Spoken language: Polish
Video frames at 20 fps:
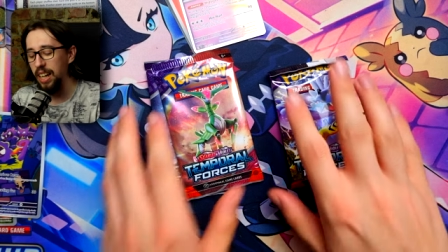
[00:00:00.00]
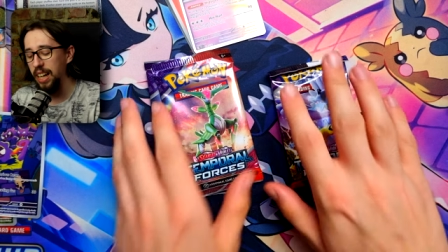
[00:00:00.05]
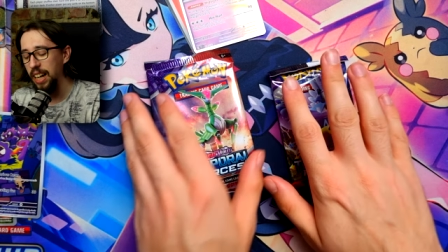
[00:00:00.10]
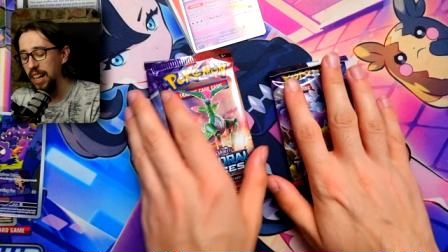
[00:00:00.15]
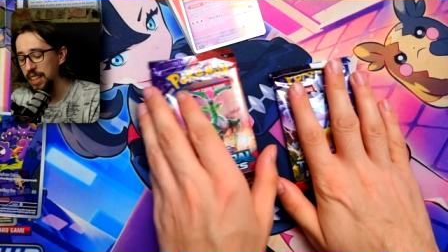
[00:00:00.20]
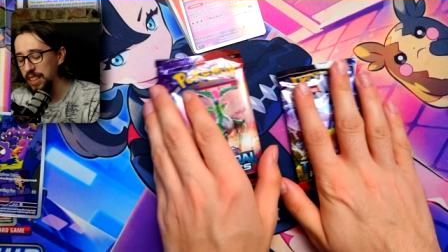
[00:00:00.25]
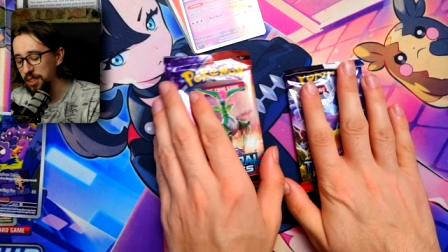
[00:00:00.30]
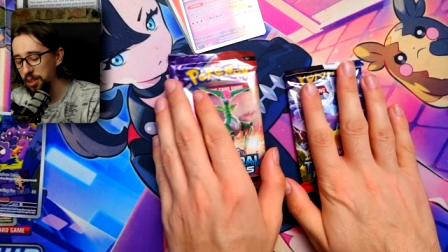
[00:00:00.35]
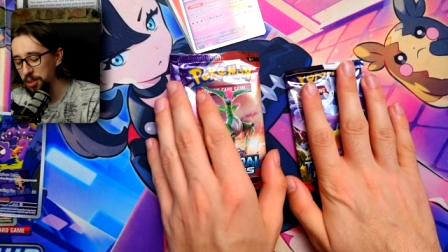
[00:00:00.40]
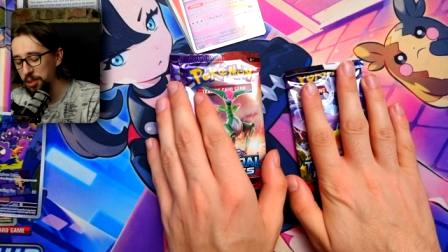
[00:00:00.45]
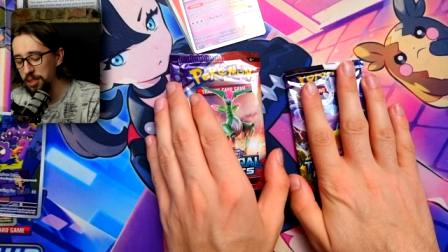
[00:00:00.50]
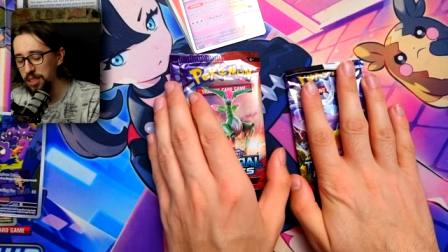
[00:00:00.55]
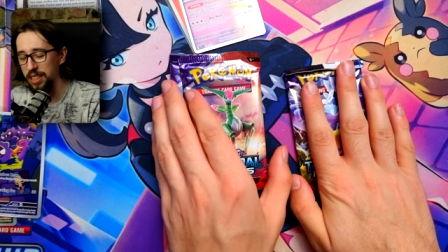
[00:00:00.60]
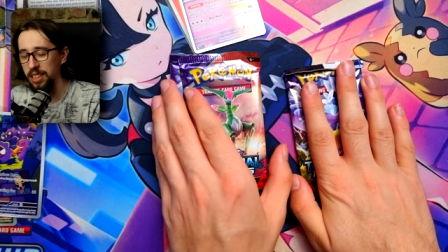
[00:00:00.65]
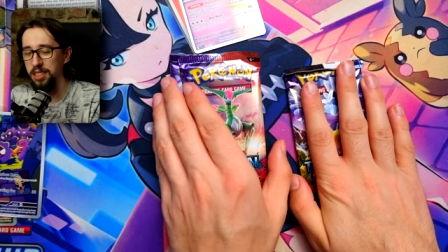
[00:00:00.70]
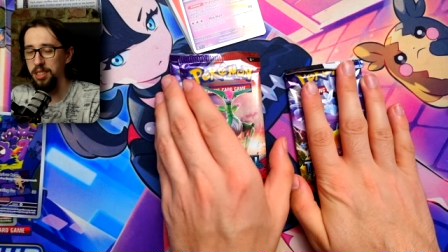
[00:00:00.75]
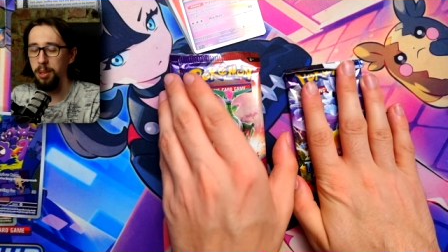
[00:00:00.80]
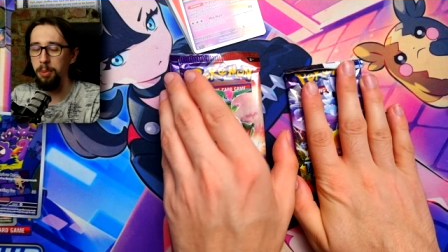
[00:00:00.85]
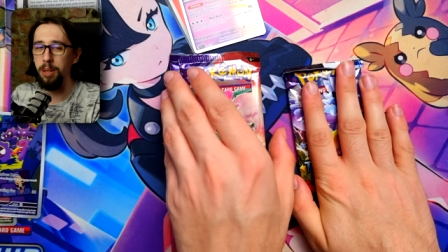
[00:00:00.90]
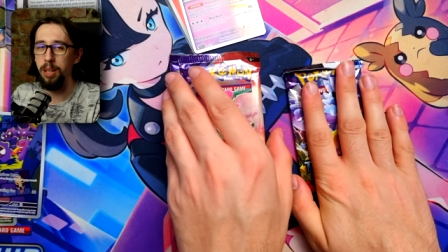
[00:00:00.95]
a ono
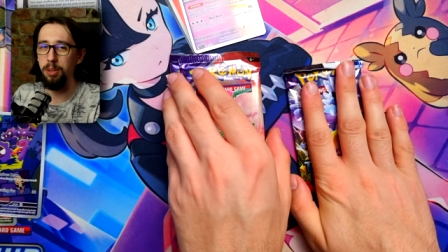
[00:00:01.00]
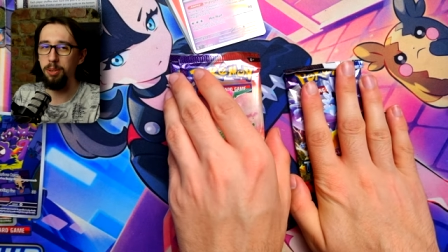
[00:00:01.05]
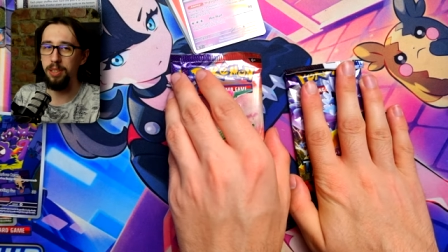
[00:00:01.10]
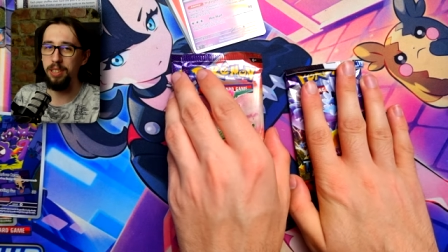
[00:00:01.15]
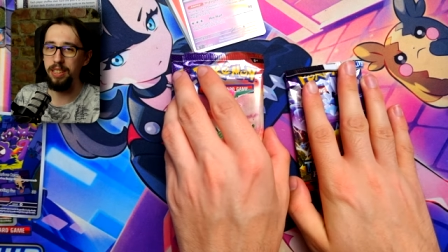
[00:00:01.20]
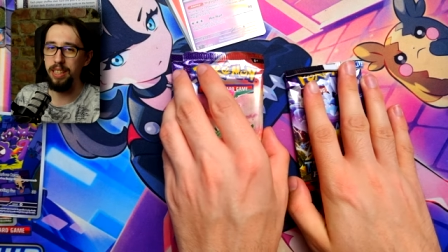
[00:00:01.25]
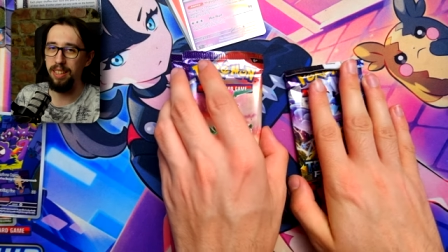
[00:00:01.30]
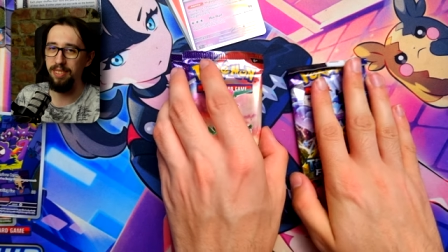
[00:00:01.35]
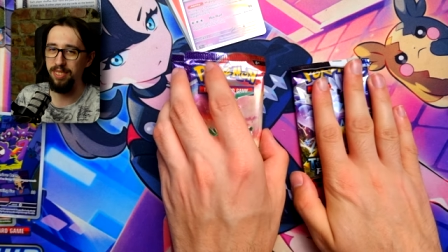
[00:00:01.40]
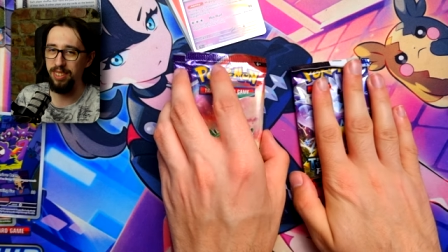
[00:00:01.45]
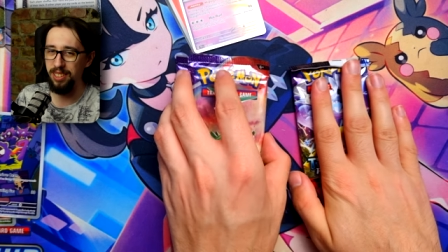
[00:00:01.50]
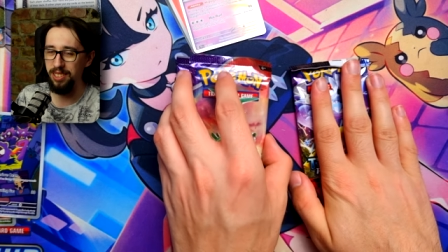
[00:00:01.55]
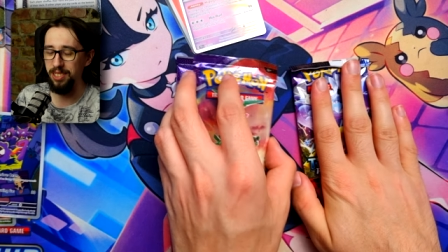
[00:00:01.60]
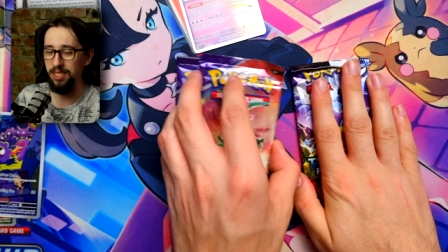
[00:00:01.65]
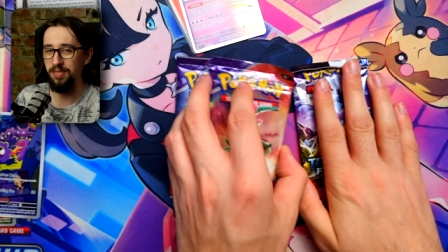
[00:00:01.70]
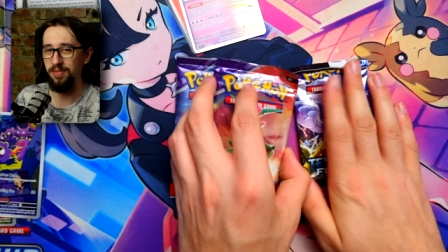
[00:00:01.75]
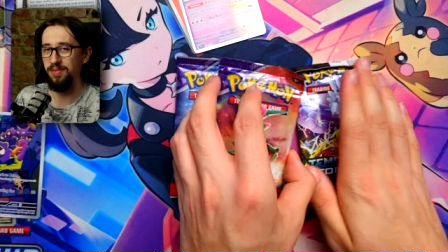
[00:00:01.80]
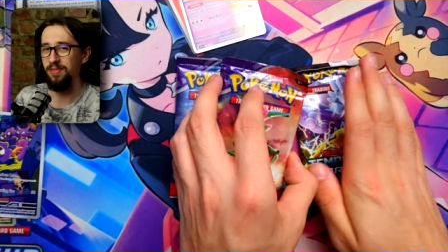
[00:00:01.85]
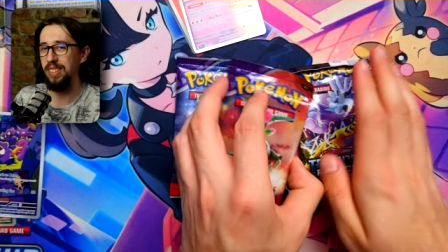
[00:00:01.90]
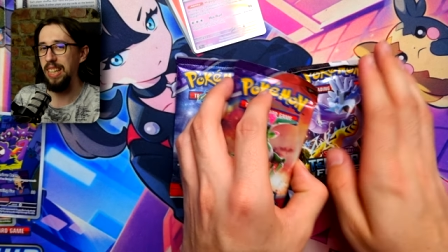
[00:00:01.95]
zaczęła
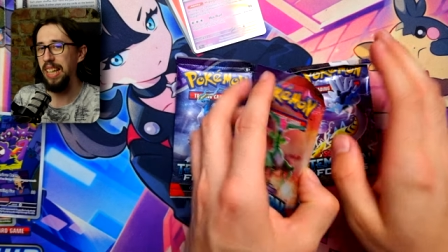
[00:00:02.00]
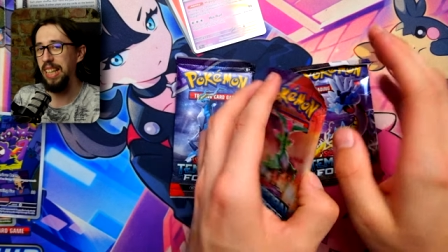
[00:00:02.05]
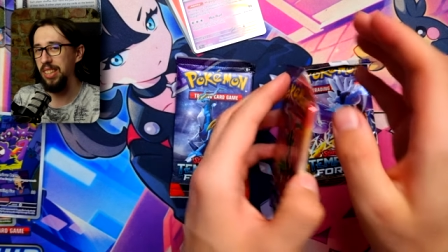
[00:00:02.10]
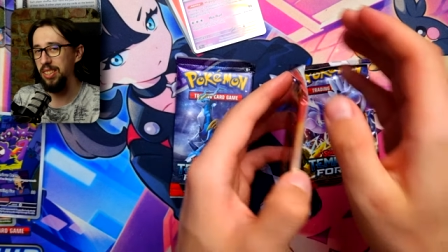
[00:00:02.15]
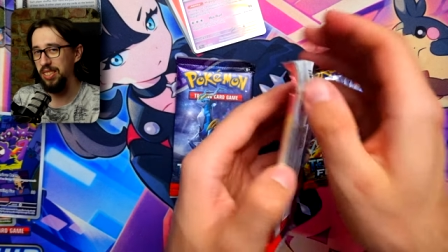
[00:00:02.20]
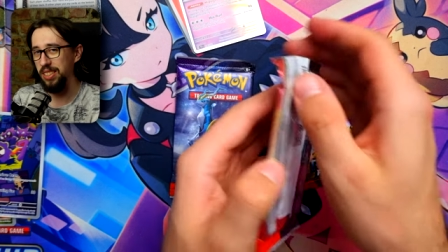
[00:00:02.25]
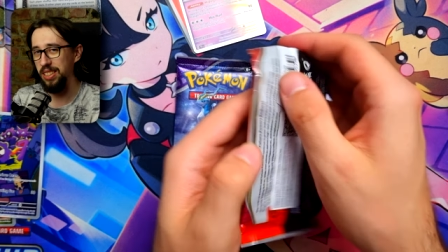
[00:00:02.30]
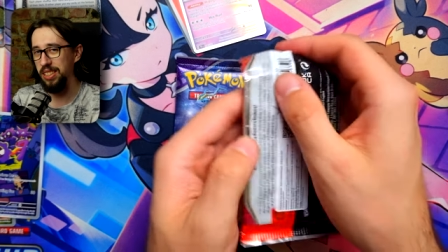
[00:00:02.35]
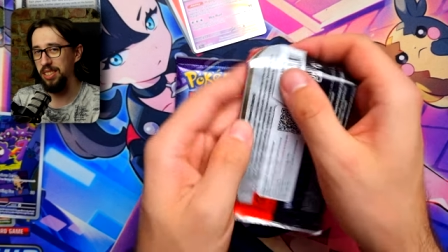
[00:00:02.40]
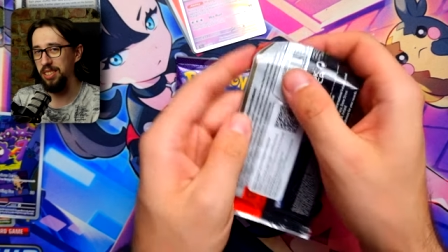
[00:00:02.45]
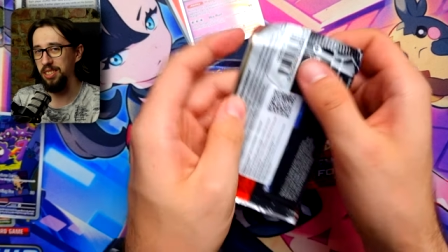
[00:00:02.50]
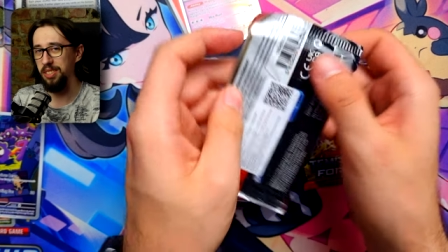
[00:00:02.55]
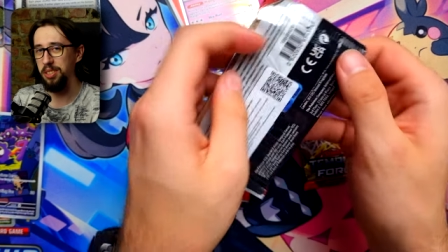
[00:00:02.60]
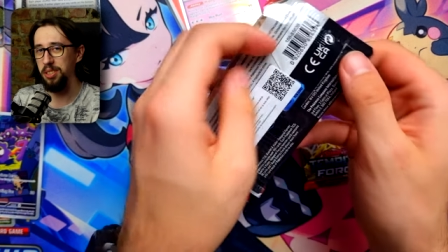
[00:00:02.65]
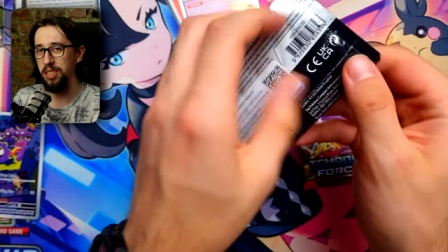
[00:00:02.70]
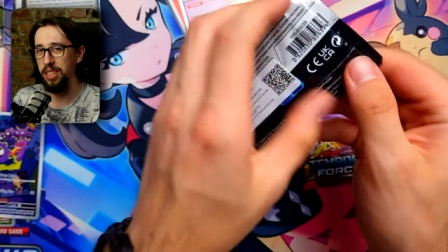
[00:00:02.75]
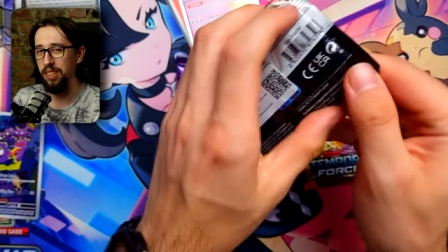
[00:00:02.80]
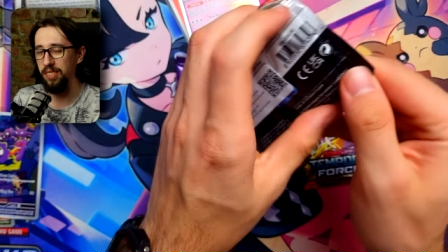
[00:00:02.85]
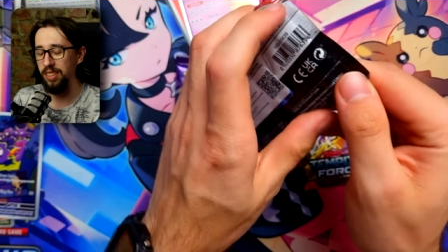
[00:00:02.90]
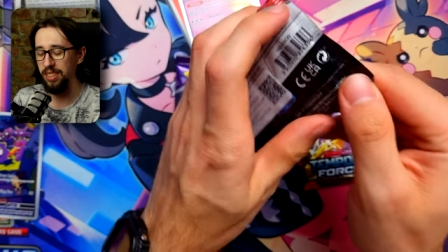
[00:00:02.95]
oddawać. A ono zaczęła
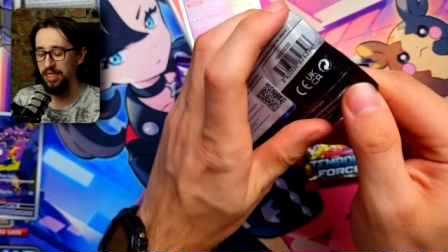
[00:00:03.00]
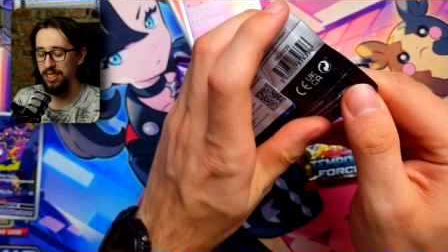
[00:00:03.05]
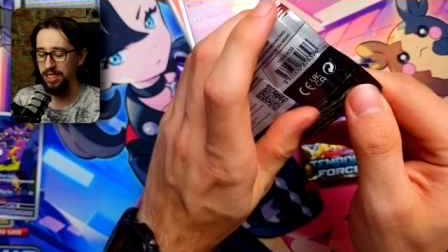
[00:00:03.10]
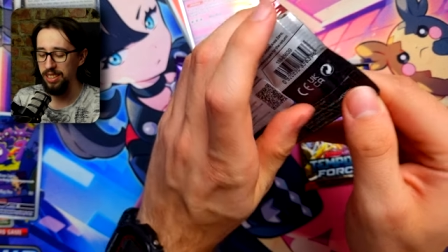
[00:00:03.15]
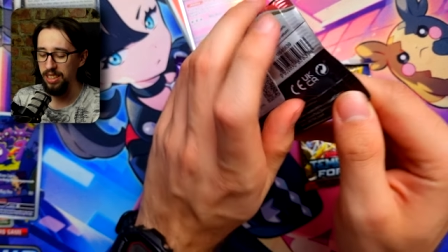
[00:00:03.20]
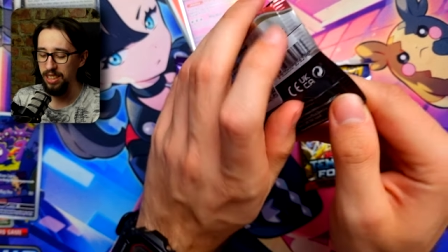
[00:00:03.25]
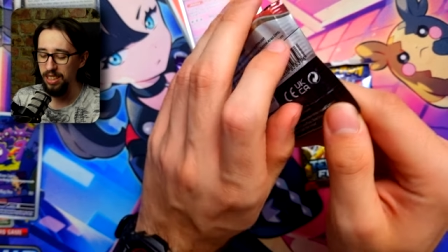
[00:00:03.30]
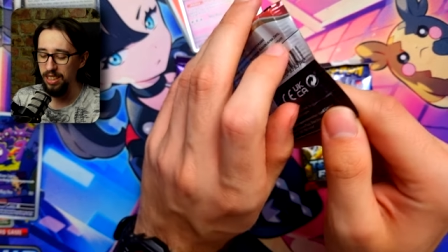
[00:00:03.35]
oddawać.